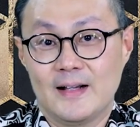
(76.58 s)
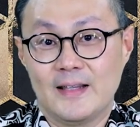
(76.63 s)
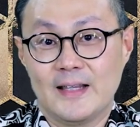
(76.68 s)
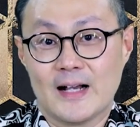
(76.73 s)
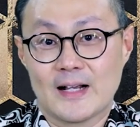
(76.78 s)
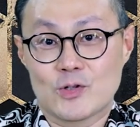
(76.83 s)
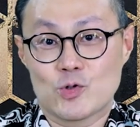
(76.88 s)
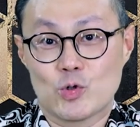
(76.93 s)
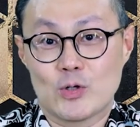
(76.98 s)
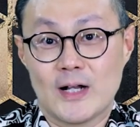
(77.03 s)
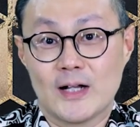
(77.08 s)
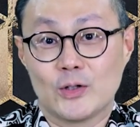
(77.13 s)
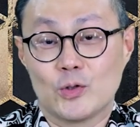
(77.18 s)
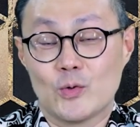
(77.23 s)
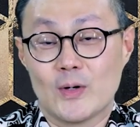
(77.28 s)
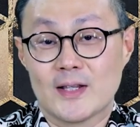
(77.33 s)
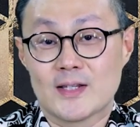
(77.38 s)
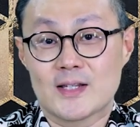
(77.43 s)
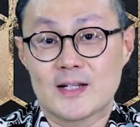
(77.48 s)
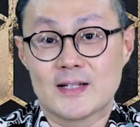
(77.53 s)
yang sudah
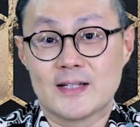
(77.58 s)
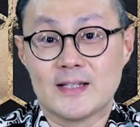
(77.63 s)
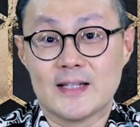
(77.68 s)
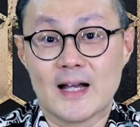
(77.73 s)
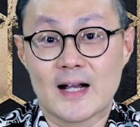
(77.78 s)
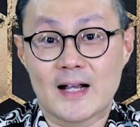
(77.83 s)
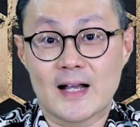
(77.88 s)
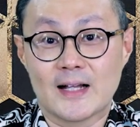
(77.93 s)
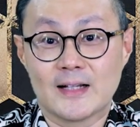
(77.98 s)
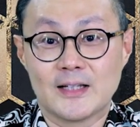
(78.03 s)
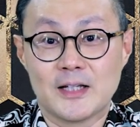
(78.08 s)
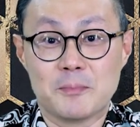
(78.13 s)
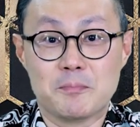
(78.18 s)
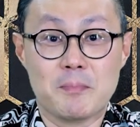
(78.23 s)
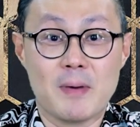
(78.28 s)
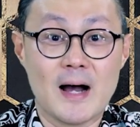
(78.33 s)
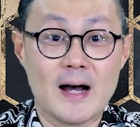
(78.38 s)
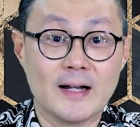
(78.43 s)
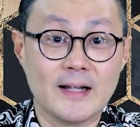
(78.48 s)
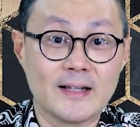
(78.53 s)
Tuhan sediakan di
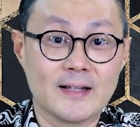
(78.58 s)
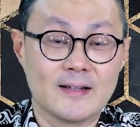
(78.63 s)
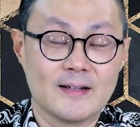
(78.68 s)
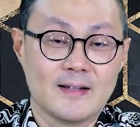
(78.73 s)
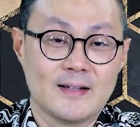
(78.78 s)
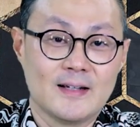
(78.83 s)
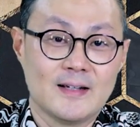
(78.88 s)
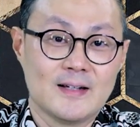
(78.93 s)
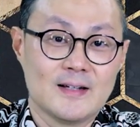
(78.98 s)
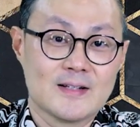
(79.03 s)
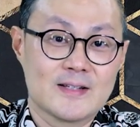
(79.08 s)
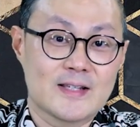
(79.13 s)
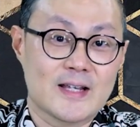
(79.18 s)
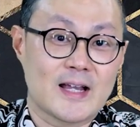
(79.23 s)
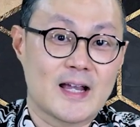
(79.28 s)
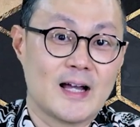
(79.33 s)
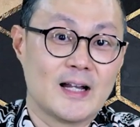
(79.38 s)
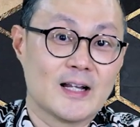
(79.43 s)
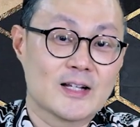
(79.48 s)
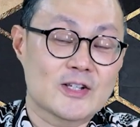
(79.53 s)
balik
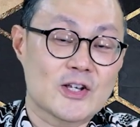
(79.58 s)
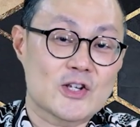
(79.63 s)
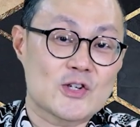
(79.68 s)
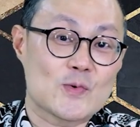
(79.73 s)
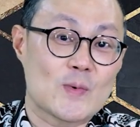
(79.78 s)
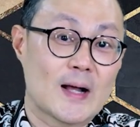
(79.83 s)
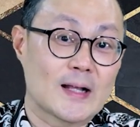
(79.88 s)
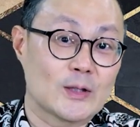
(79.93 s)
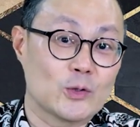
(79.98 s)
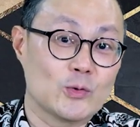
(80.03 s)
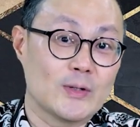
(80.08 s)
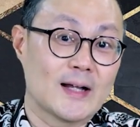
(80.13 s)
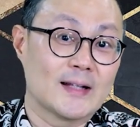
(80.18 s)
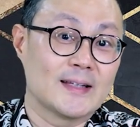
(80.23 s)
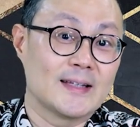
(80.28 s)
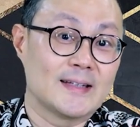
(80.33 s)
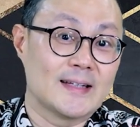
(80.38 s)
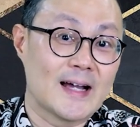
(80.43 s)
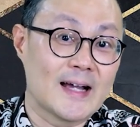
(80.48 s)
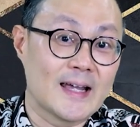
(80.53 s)
segala sesuatu yang
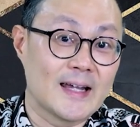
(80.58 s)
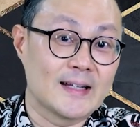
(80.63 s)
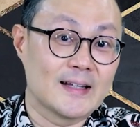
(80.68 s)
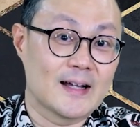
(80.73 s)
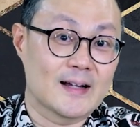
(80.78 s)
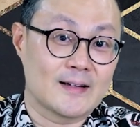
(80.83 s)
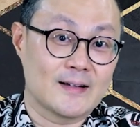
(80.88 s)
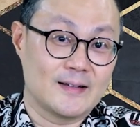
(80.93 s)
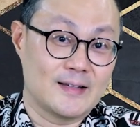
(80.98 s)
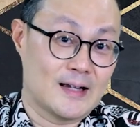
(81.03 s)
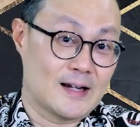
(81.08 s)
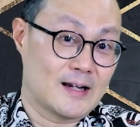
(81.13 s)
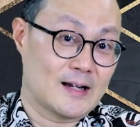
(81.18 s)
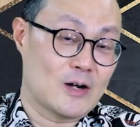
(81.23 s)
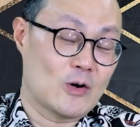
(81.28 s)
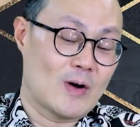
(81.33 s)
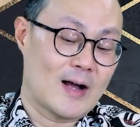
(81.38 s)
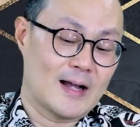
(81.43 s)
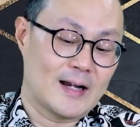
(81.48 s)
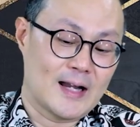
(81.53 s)
tidak enak yang
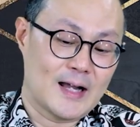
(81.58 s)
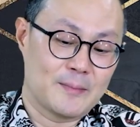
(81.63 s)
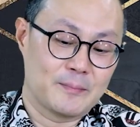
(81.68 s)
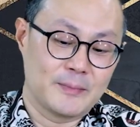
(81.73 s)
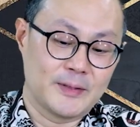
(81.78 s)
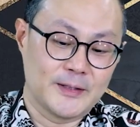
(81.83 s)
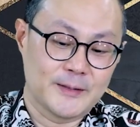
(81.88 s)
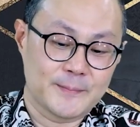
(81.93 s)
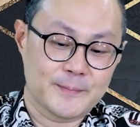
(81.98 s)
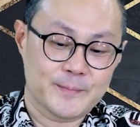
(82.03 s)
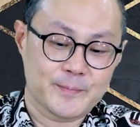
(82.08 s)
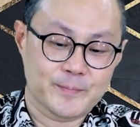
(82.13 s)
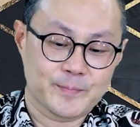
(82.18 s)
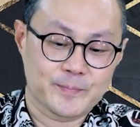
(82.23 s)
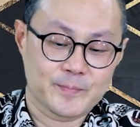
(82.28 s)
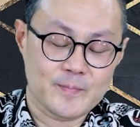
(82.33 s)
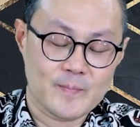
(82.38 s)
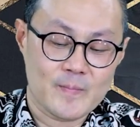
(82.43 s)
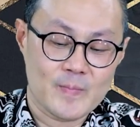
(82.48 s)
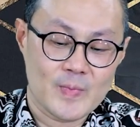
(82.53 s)
engkau alami.
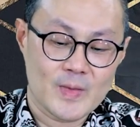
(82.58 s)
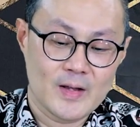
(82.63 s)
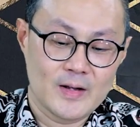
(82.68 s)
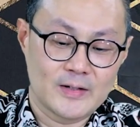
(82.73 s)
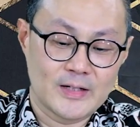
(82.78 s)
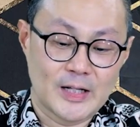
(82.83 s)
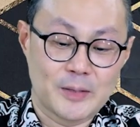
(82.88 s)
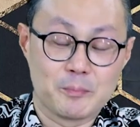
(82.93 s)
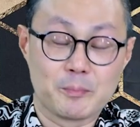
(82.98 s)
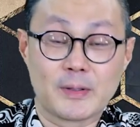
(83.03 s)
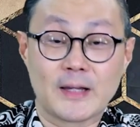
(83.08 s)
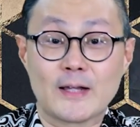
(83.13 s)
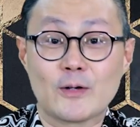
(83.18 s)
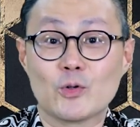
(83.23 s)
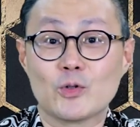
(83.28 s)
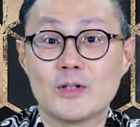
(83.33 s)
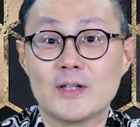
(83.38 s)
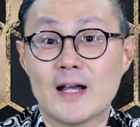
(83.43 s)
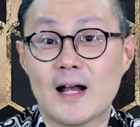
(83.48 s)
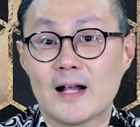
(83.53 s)
Dan
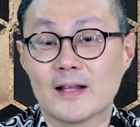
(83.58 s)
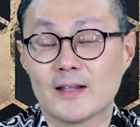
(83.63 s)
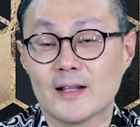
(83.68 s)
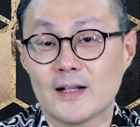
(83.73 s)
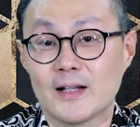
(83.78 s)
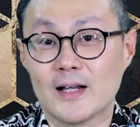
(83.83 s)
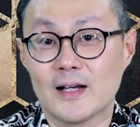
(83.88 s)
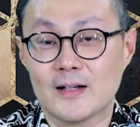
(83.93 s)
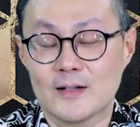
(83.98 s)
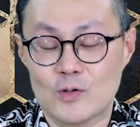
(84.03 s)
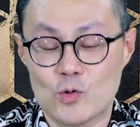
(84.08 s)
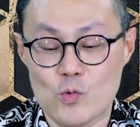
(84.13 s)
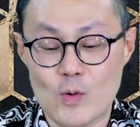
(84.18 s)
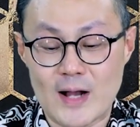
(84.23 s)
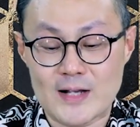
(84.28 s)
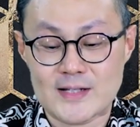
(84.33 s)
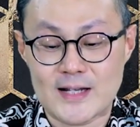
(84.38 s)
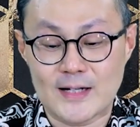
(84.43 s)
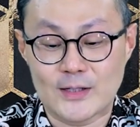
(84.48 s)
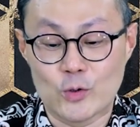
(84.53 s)
berikutnya adalah
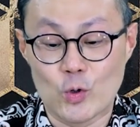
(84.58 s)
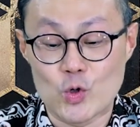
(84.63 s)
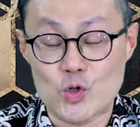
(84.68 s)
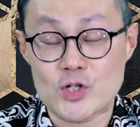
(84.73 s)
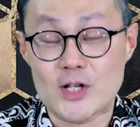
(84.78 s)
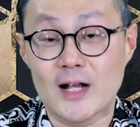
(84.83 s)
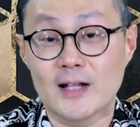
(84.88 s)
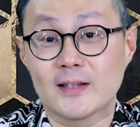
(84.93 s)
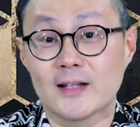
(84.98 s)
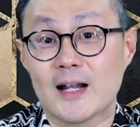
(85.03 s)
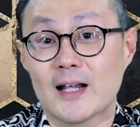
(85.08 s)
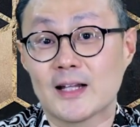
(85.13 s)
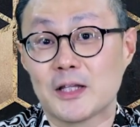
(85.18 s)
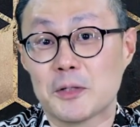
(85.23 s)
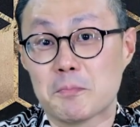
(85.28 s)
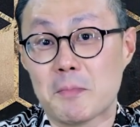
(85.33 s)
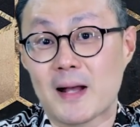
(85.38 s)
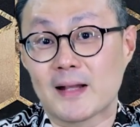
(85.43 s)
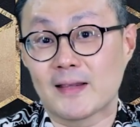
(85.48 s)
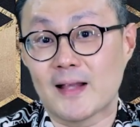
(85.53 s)
kuasa dosa telah
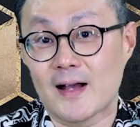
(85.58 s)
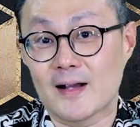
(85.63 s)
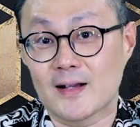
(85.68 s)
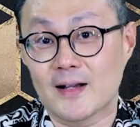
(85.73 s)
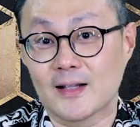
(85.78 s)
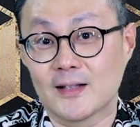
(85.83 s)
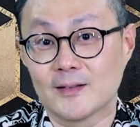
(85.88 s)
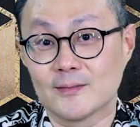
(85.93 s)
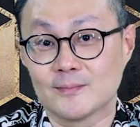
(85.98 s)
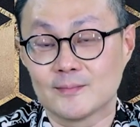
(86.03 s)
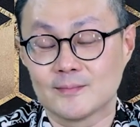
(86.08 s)
dipatahkan.